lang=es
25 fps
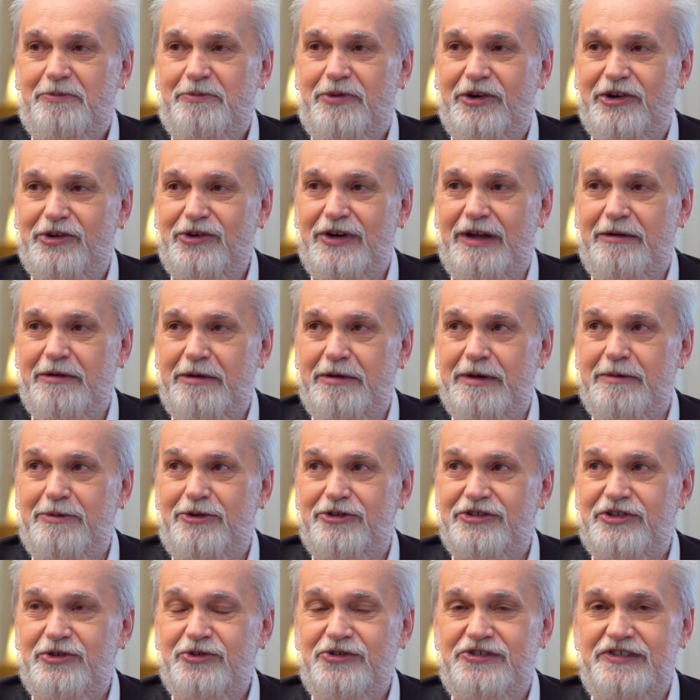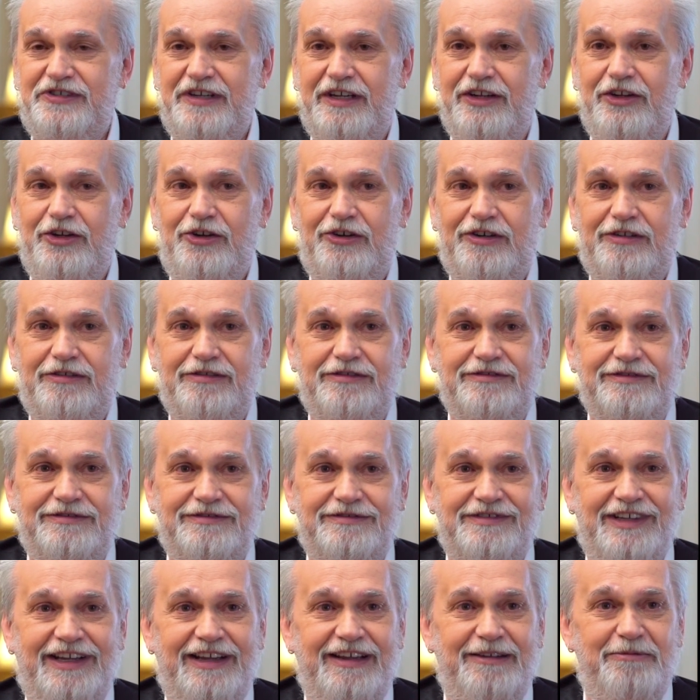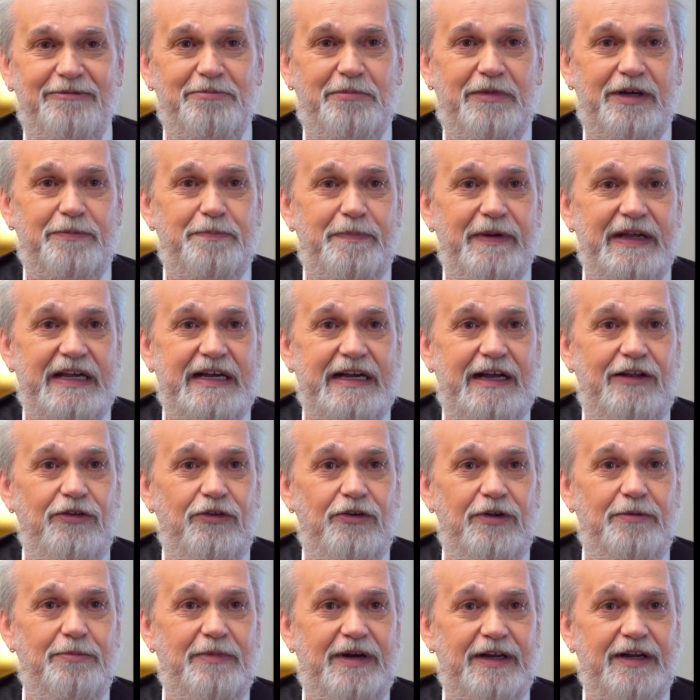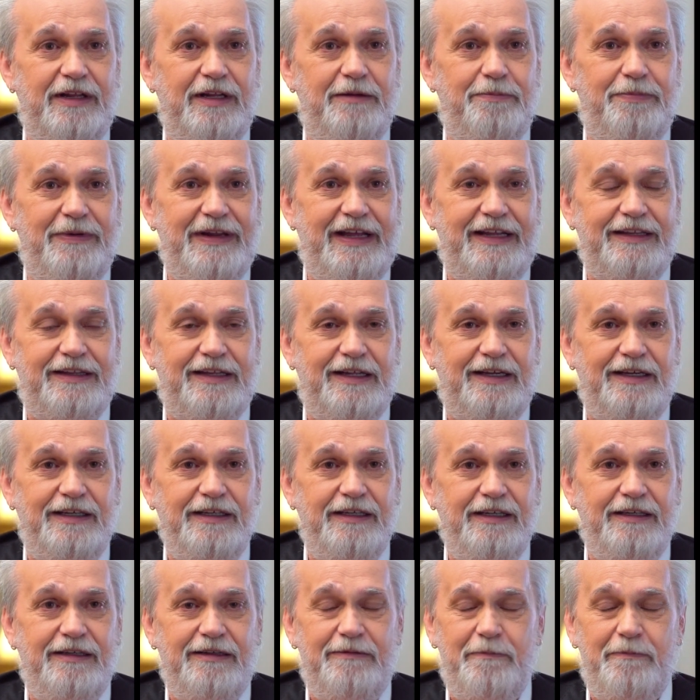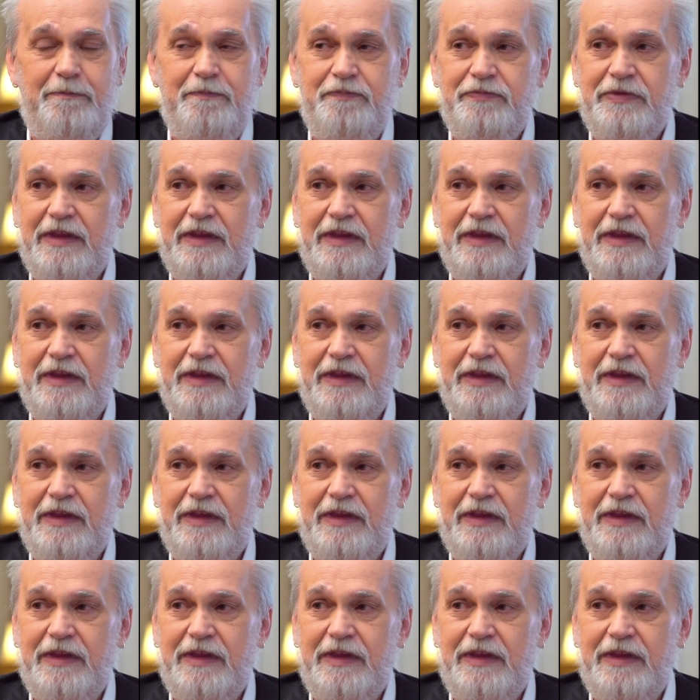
porque una vez vimos a un señor pescando en Mar de Plata y